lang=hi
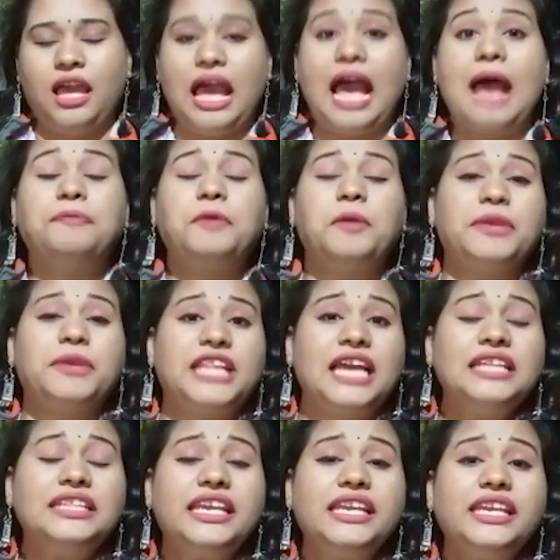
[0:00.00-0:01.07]
आपको बता
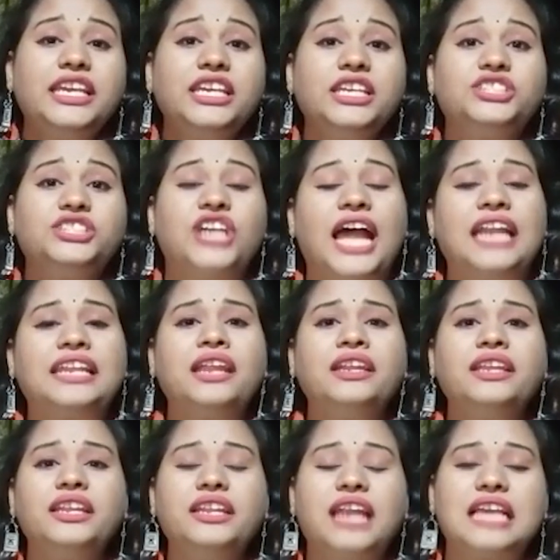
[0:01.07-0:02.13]
दें कि झारखंड
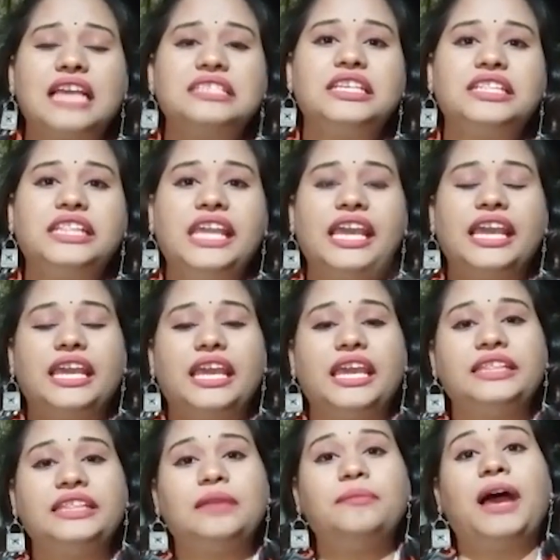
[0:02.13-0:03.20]
की राजनीति
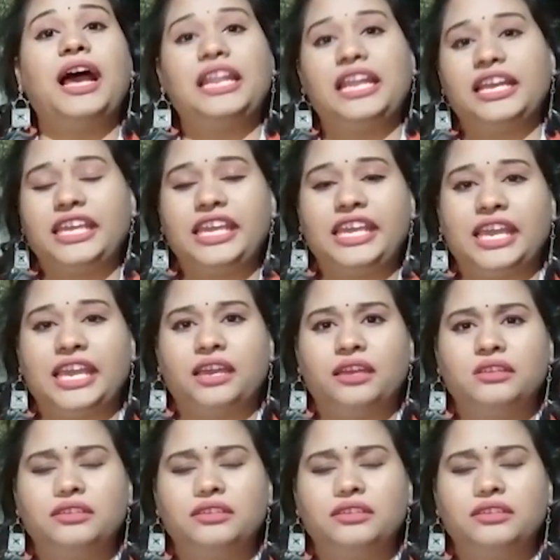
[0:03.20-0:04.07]
एकदम अलग ही है